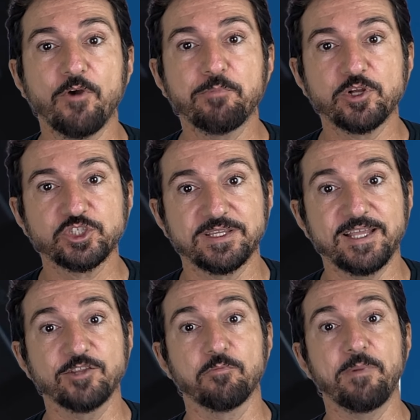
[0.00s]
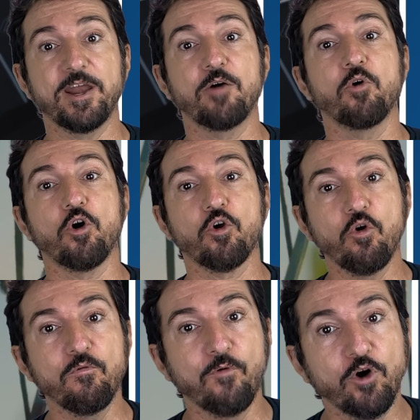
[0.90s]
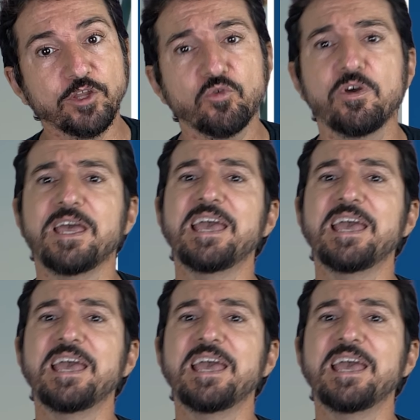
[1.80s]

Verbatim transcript: foi projetado para o maior conforto